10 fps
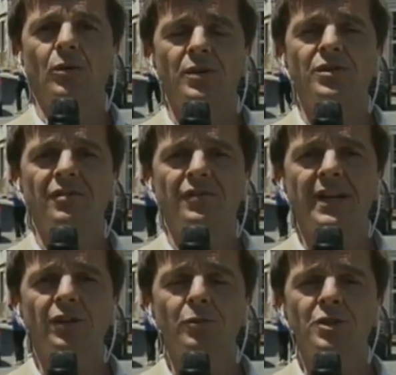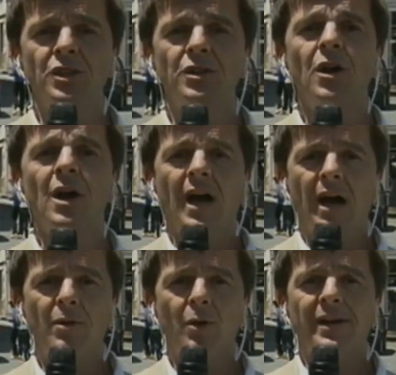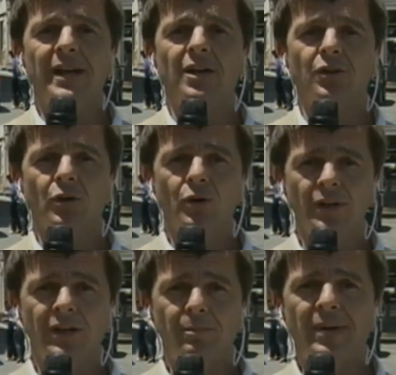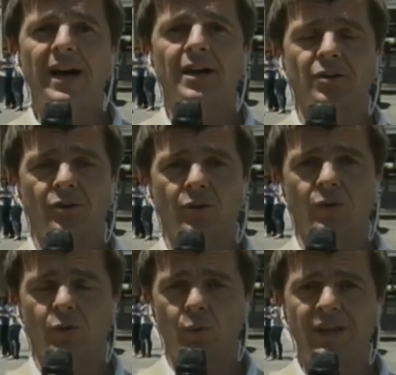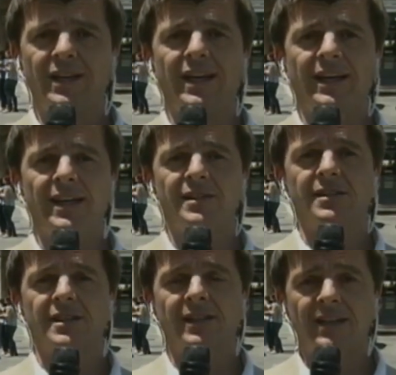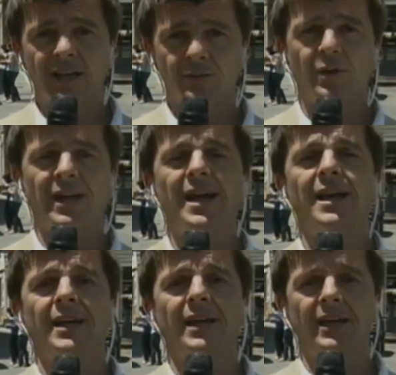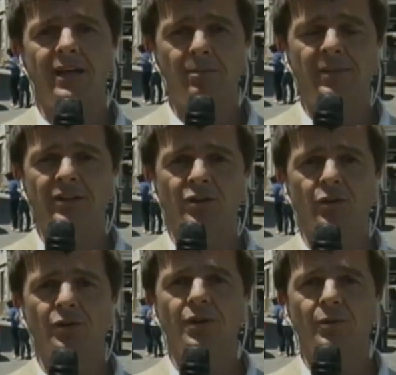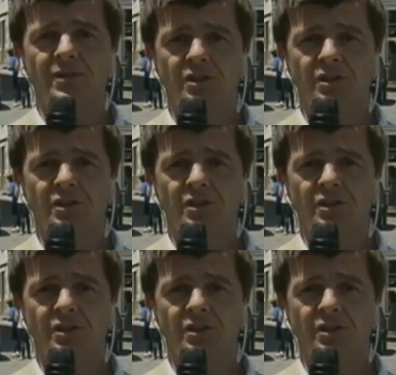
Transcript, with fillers: a questo efferato omicidio, abbiamo parlato con il parroco qui della chiesa di Sant'Erasmo che è anche il patrono di